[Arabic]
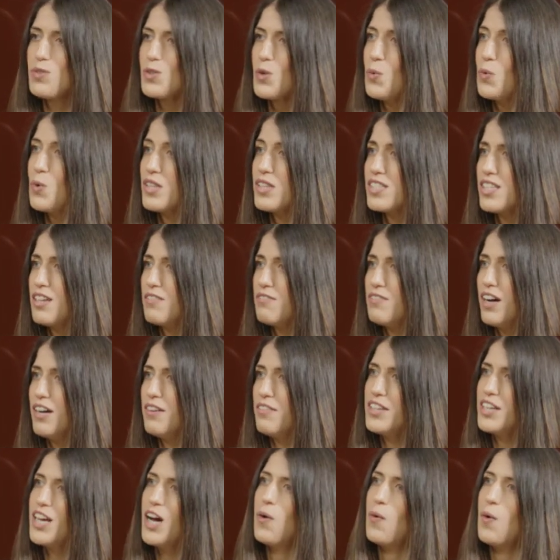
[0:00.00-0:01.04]
واتصفح
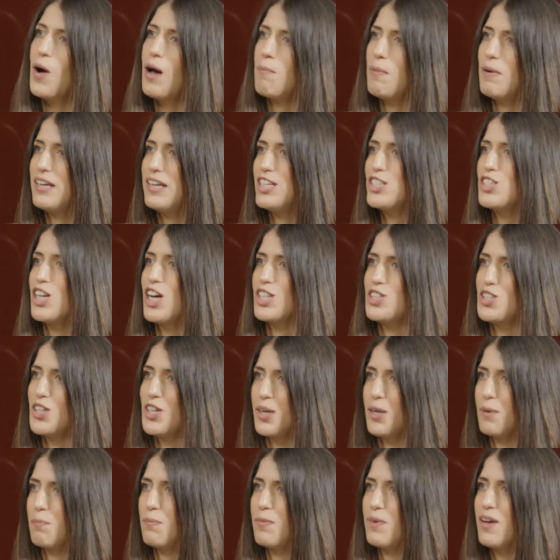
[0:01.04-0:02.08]
فيها وابلش
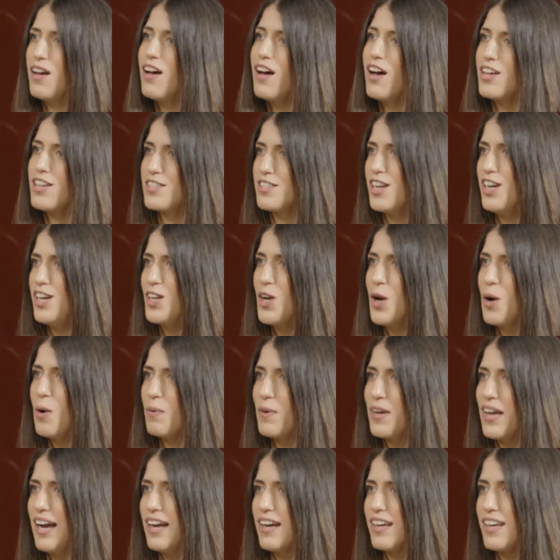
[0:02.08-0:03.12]
اجرب اصنع لهم
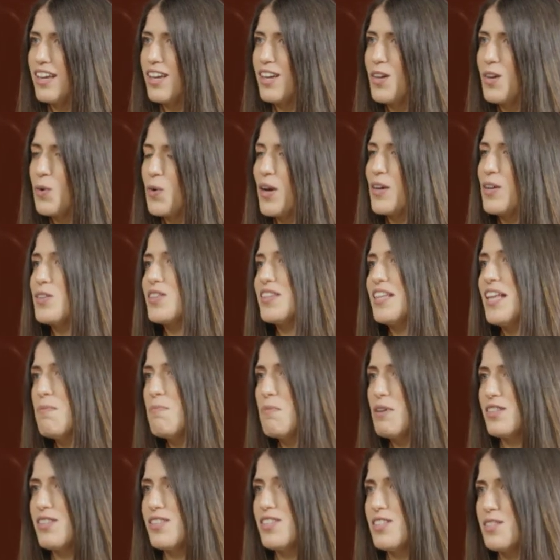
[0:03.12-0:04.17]
كعكه كانت
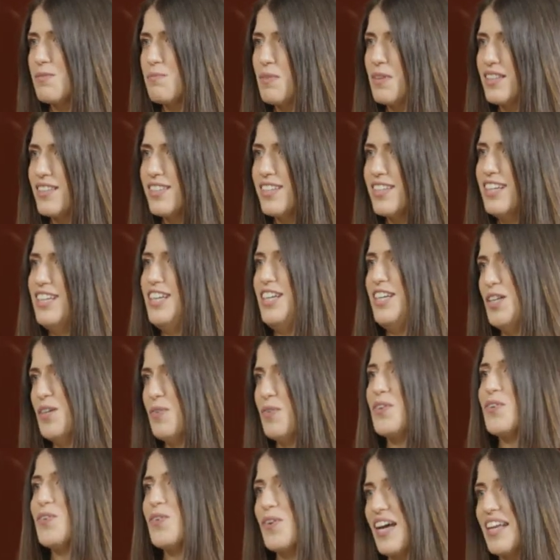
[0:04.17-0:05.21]
دايما تزبط الحلو
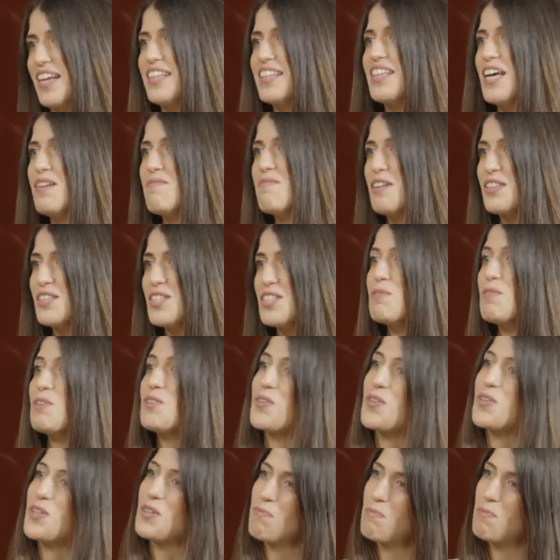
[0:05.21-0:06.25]
انه كانت دايما تزبط
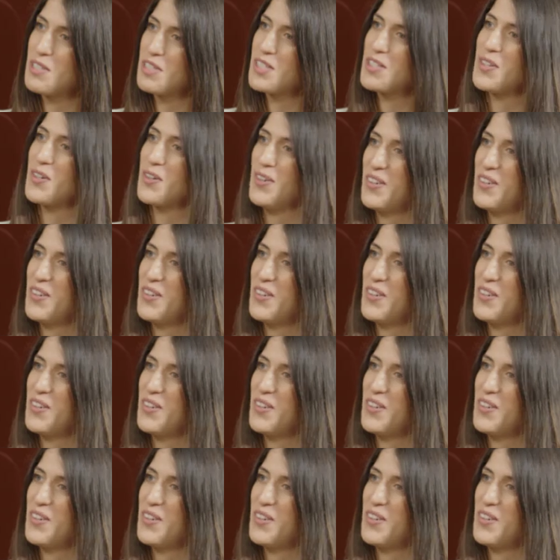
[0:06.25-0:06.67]
وينبسطوا